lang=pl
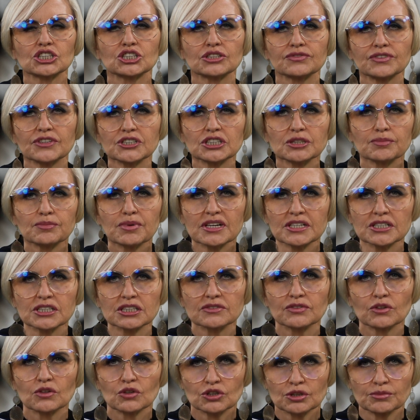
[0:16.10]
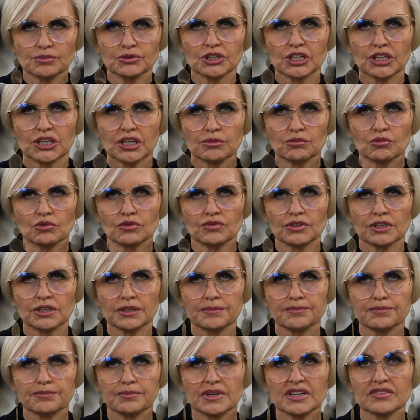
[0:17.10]
Czy wiecie Państwo, o czym się nie
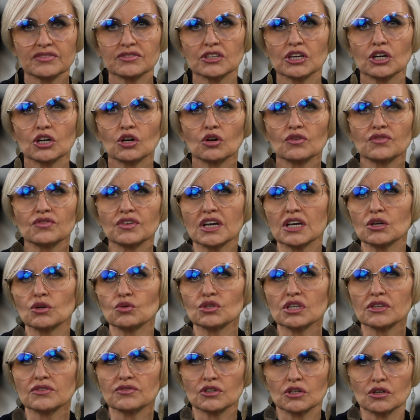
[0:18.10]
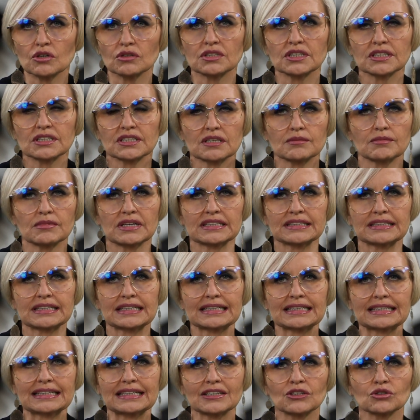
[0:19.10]
mówi? Pewnie o wielu niewygodnych
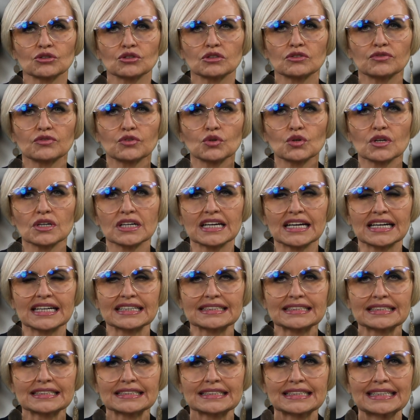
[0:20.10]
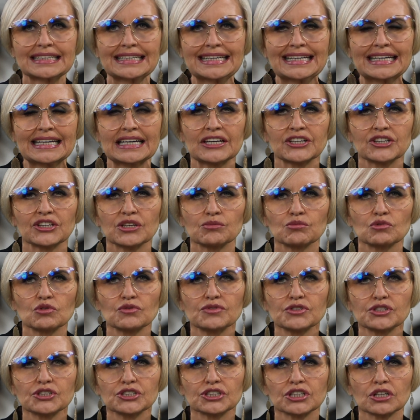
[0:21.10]
tematach, ale od dwóch lat nie
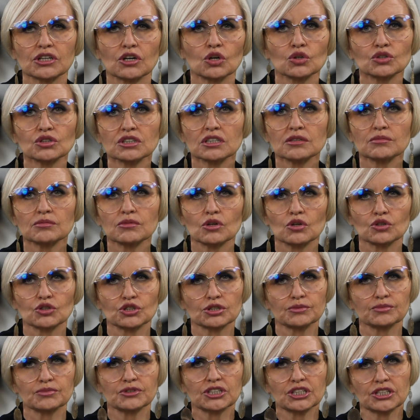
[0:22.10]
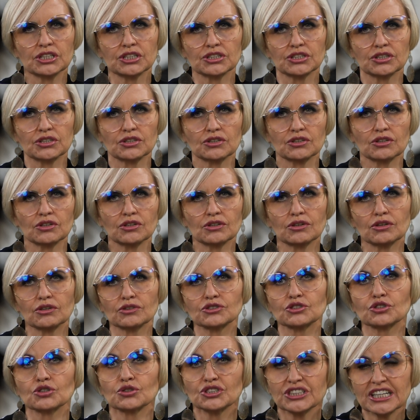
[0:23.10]
mówi się o tym, o czym dzieje się,
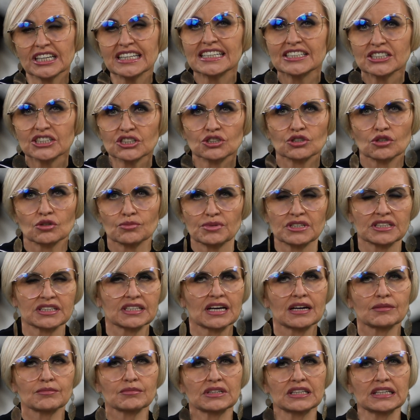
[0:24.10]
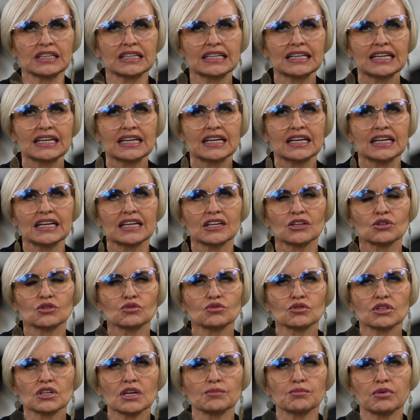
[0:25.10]
co dzieje się z kobietami,
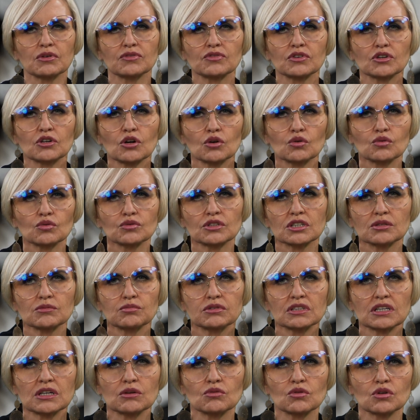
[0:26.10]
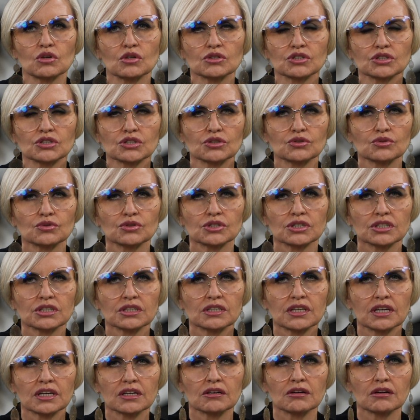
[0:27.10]
które po wyroku Trybunału
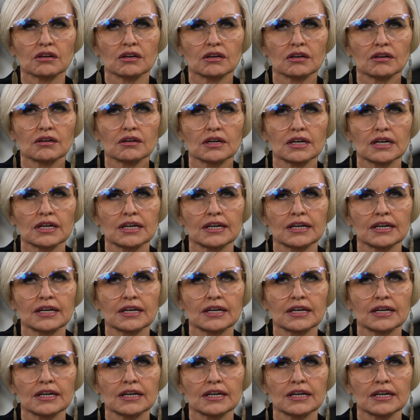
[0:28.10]
Konstytucyjnego